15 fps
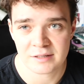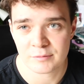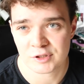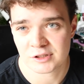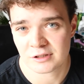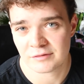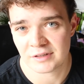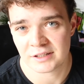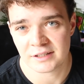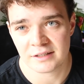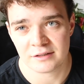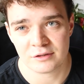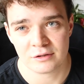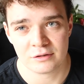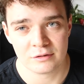a
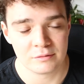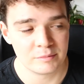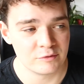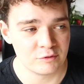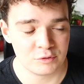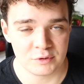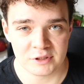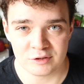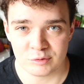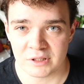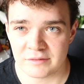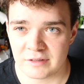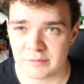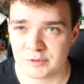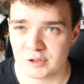mostkowanie to powoduje dół na
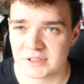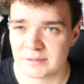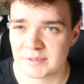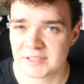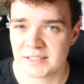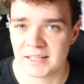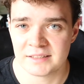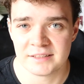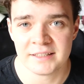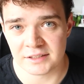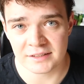wapno zamiast klatek.